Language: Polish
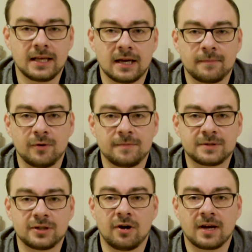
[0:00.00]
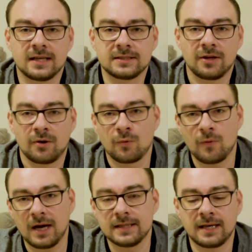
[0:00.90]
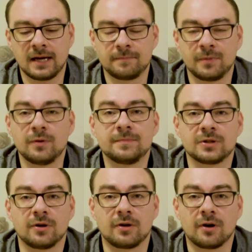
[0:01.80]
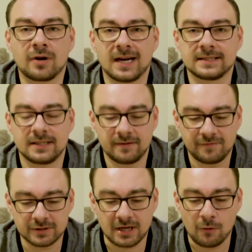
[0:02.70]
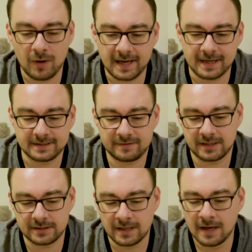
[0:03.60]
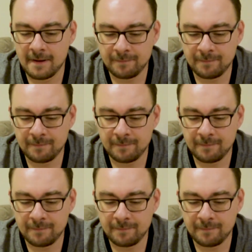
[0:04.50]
jak były przy okazji Rogue One, jak były przy okazji The Force Awakens, więc